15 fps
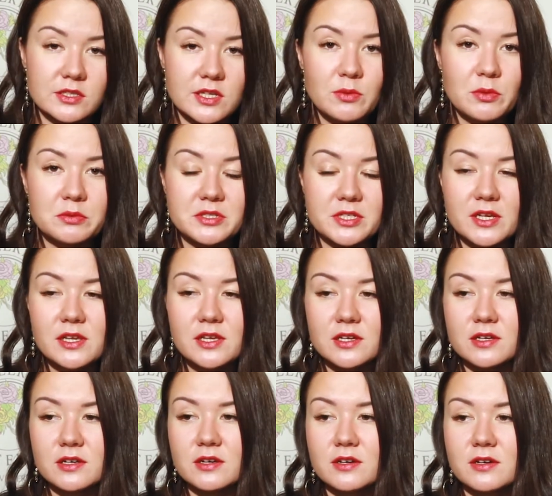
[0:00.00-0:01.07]
самом
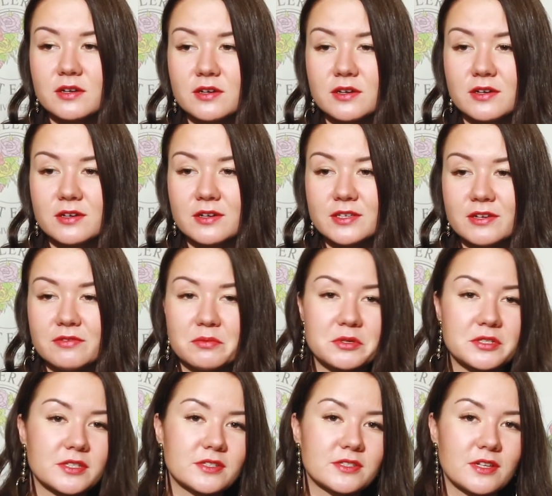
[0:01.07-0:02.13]
деле, а, я вам
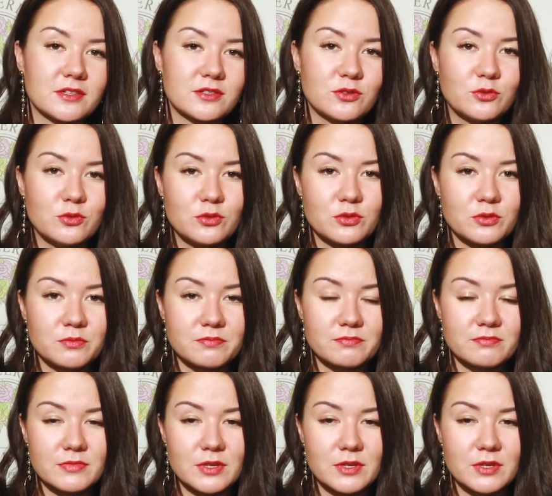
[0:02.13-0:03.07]
рассказала такую